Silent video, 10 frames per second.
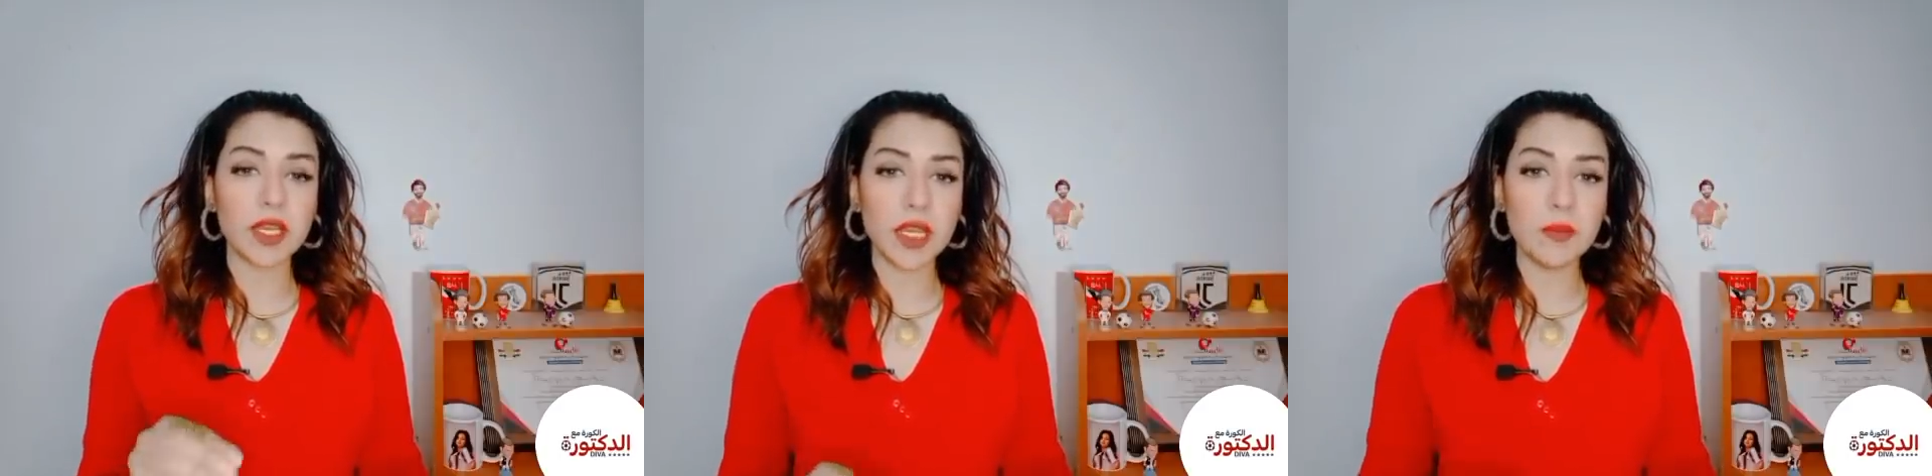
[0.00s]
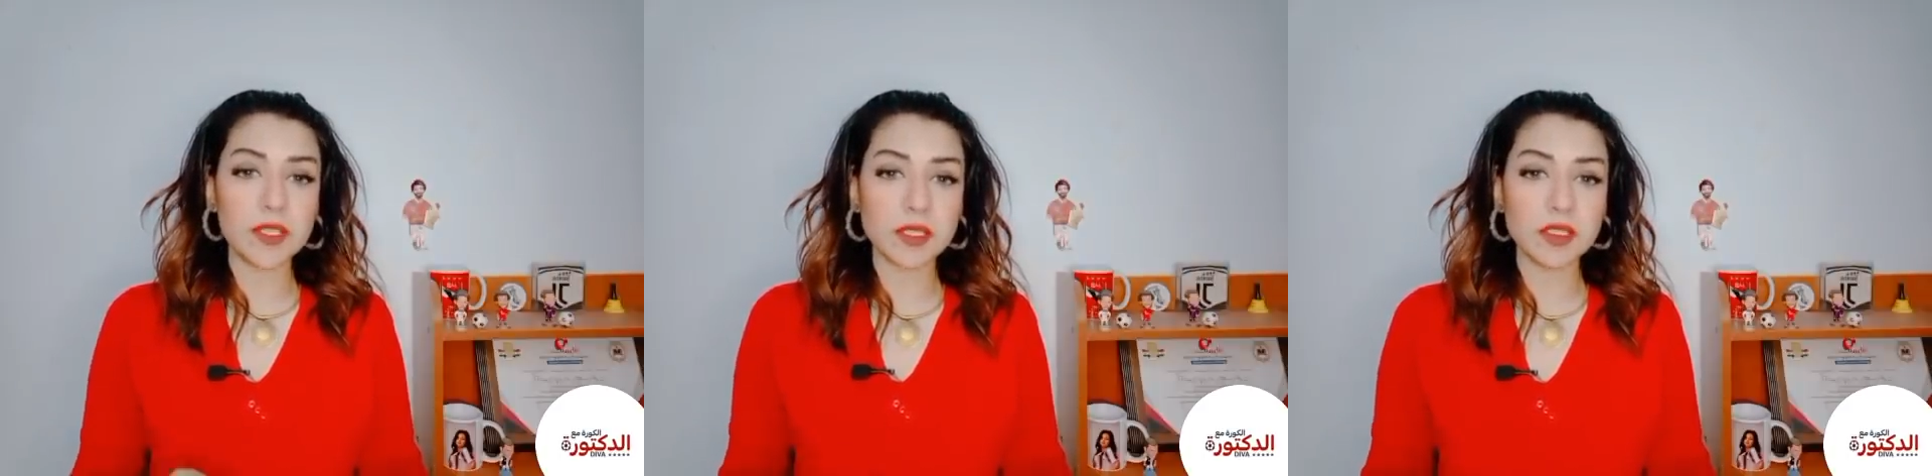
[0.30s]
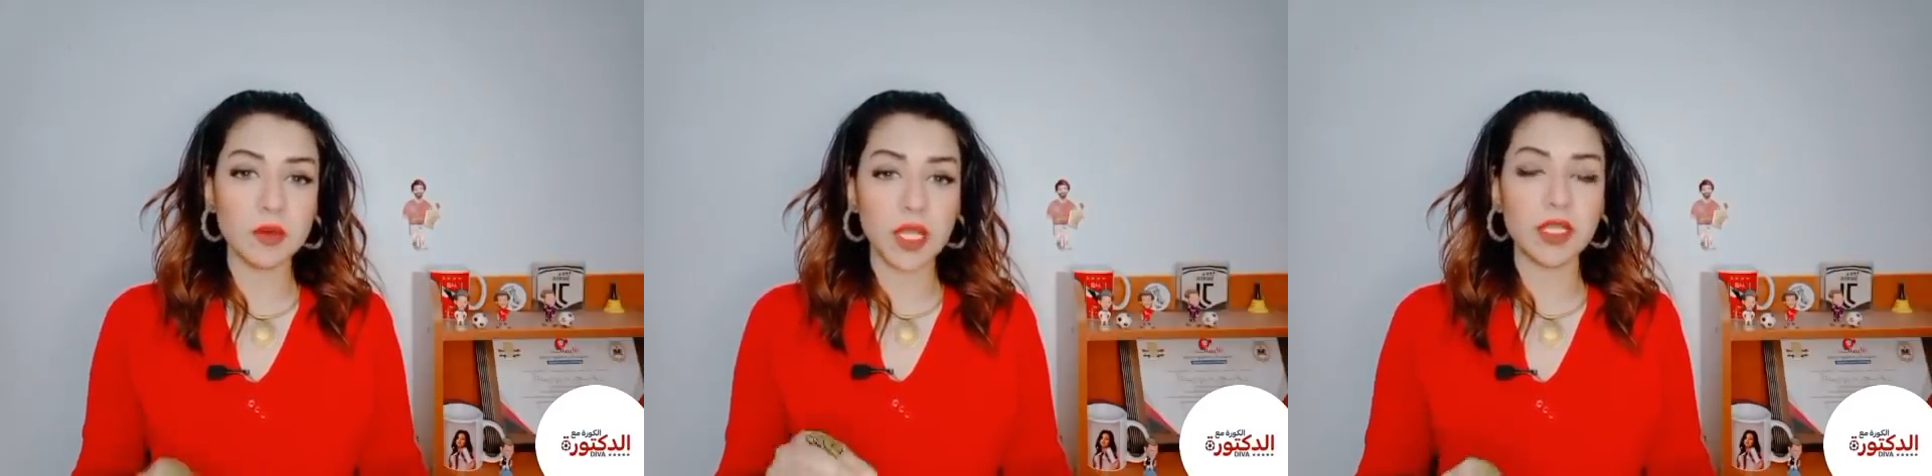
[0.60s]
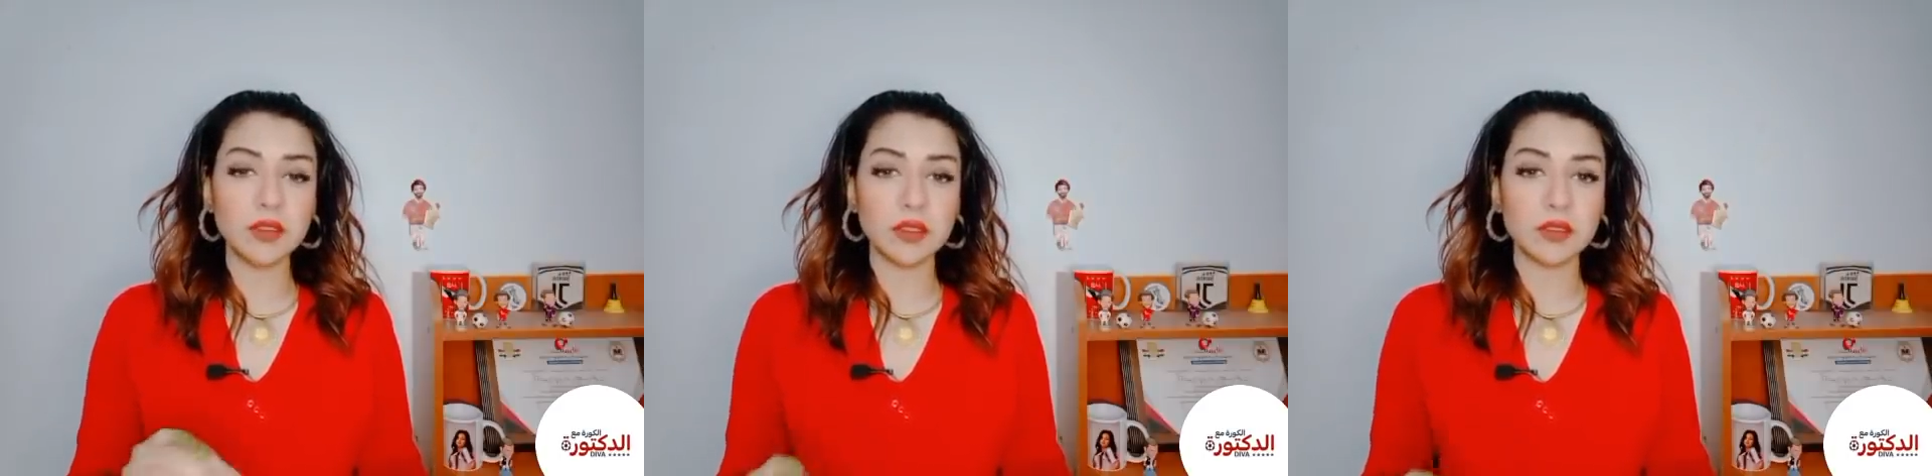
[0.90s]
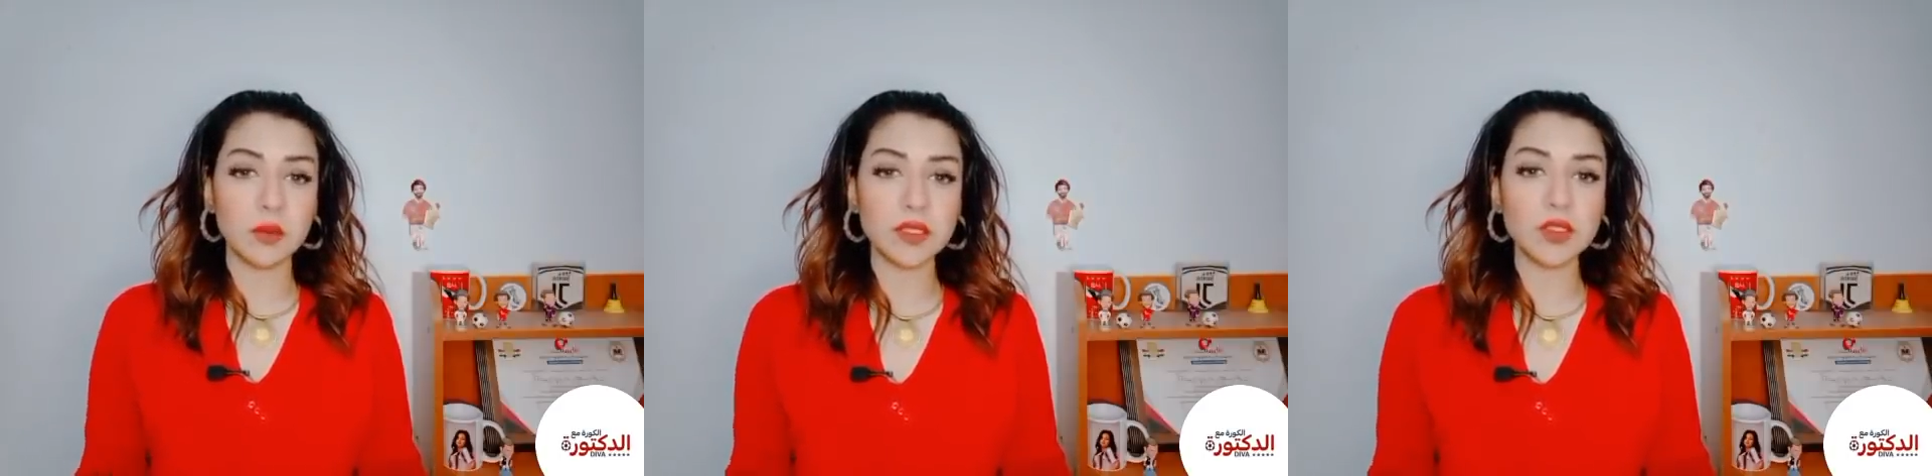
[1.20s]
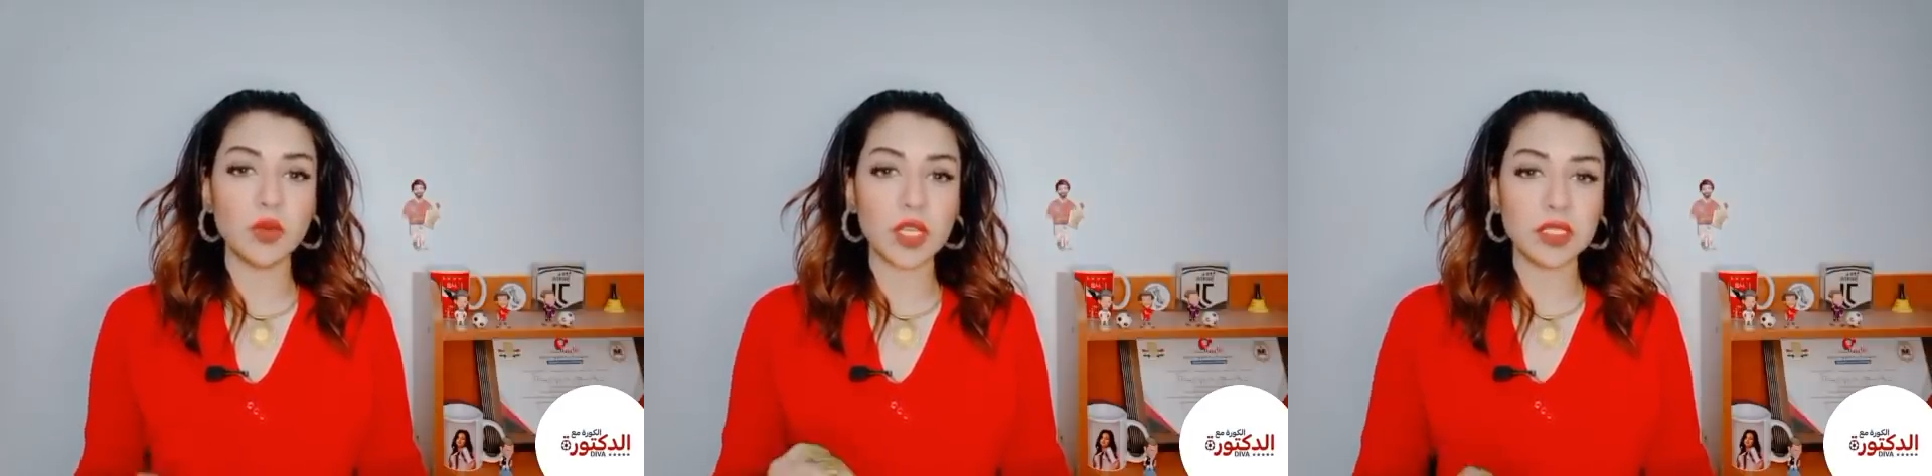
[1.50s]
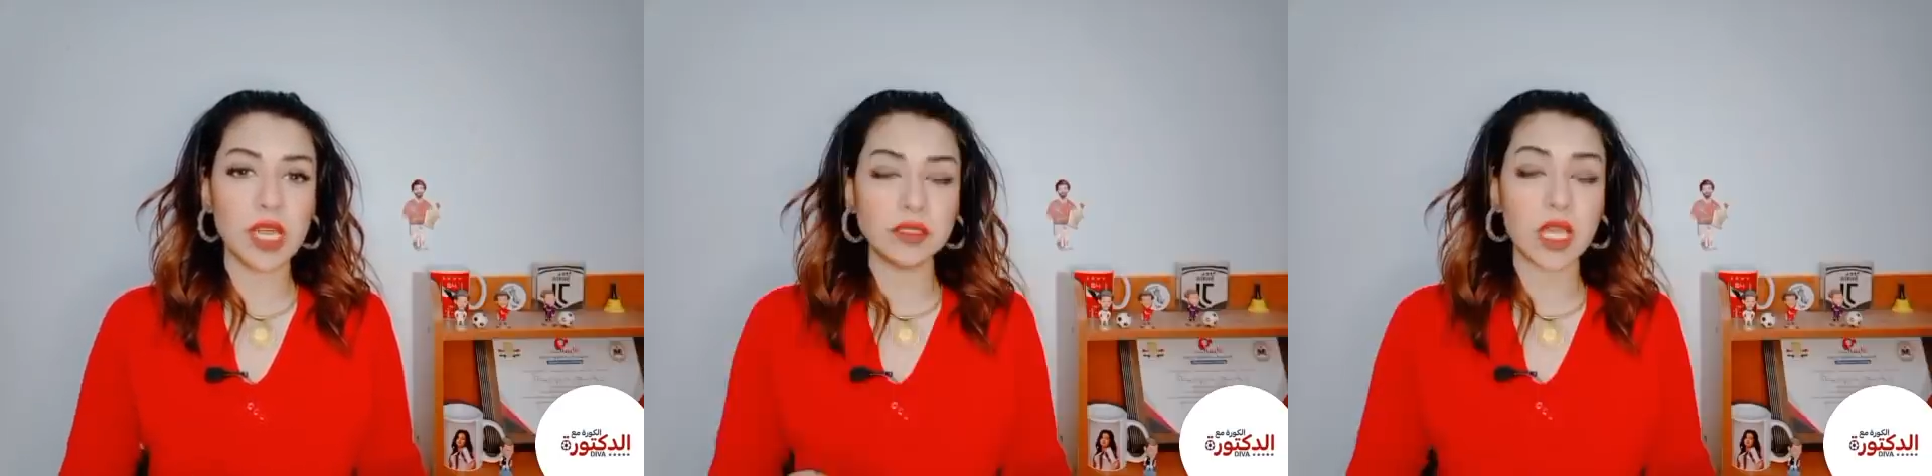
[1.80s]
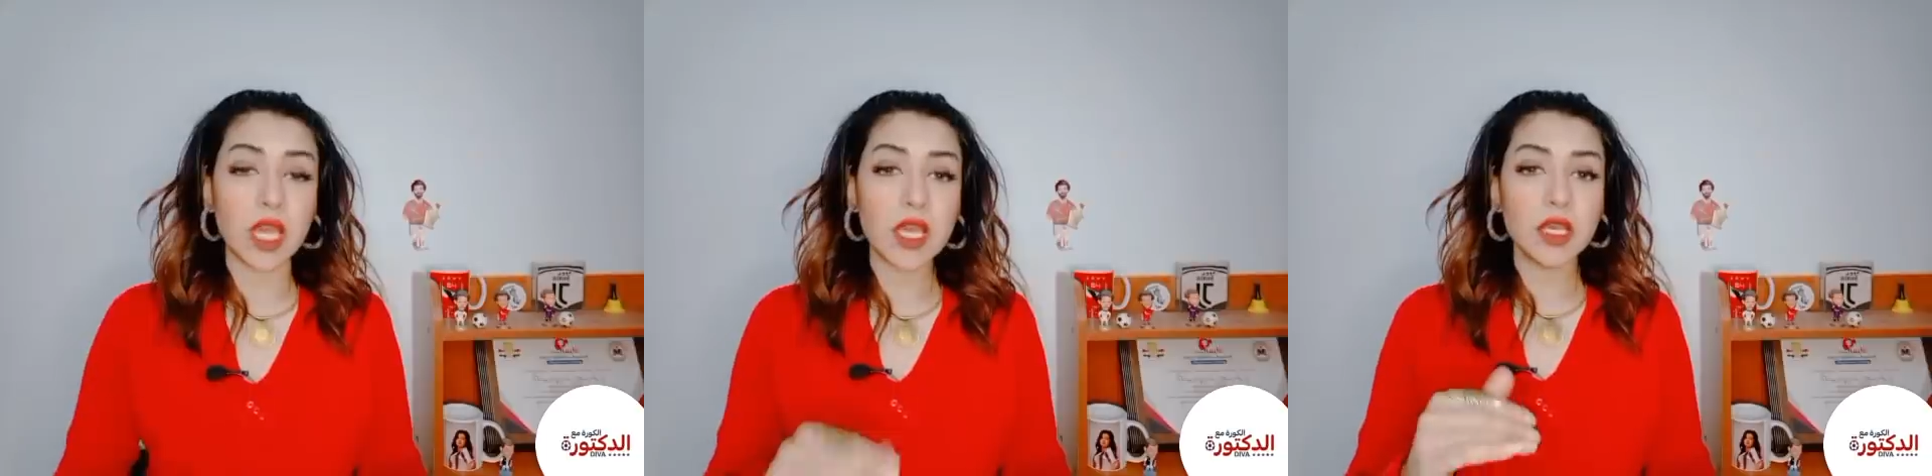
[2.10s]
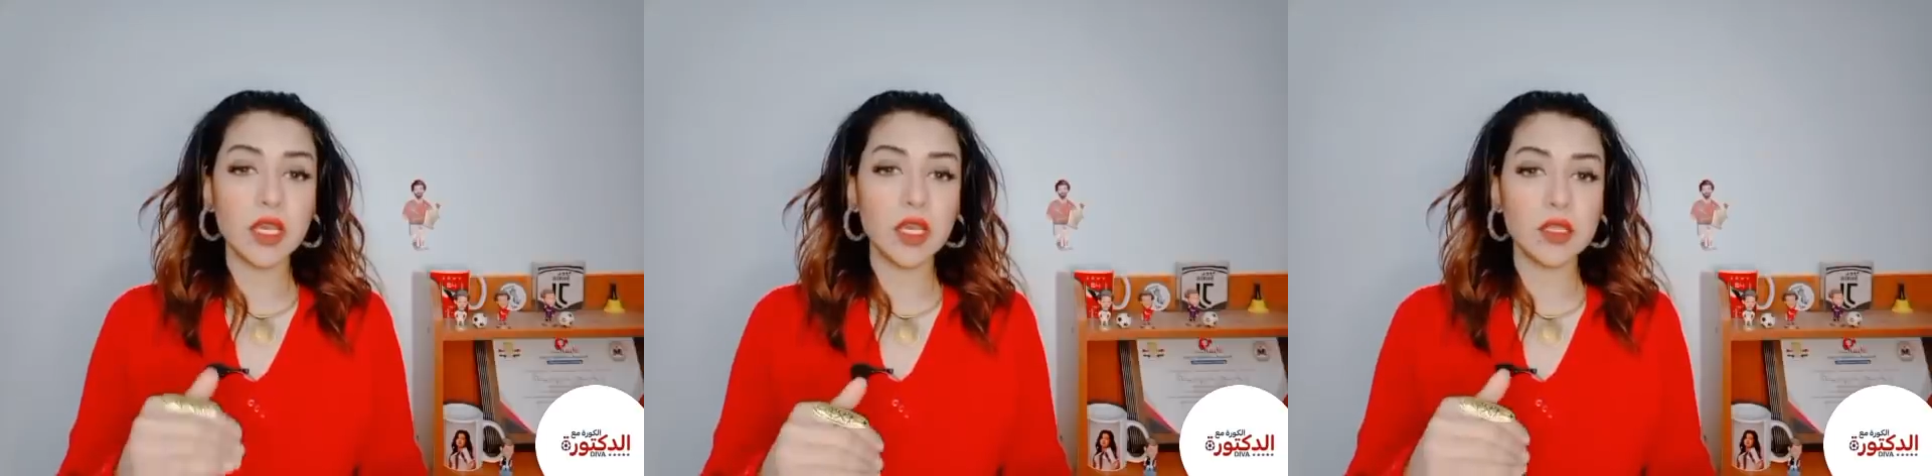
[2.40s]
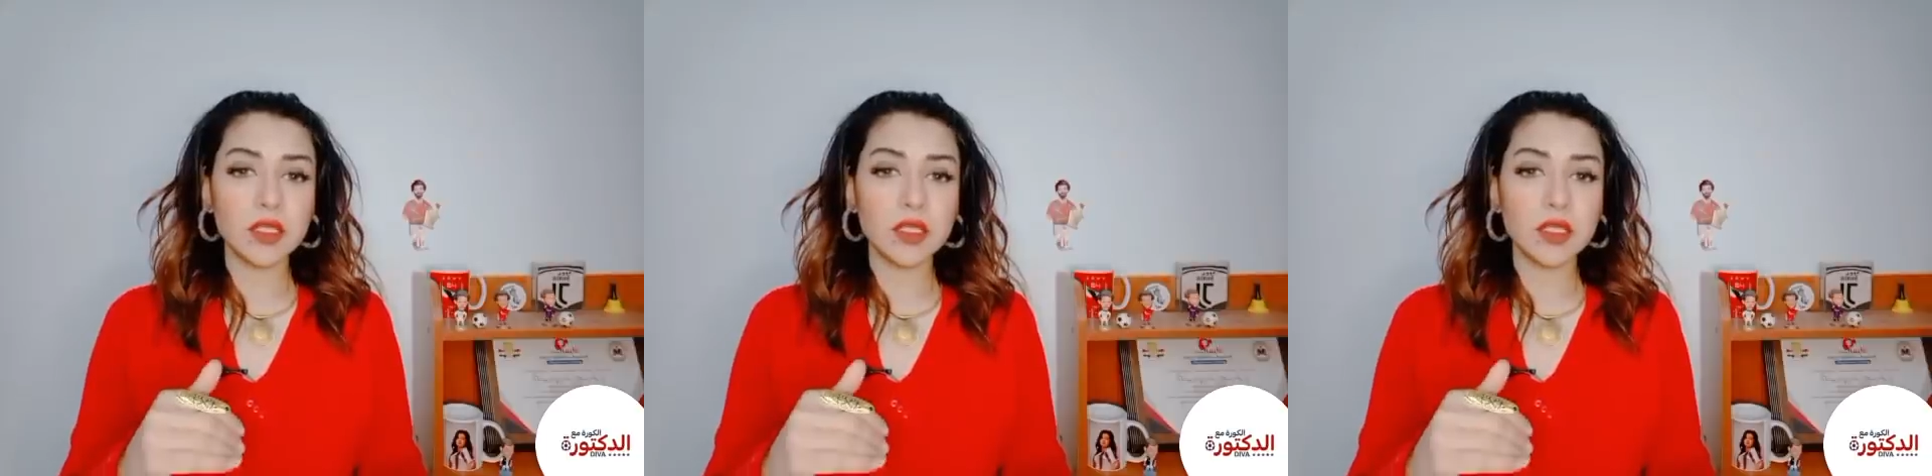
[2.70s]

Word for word: كلاعب اساسي ولكن انت دلوقتي اوريدي عندك آه،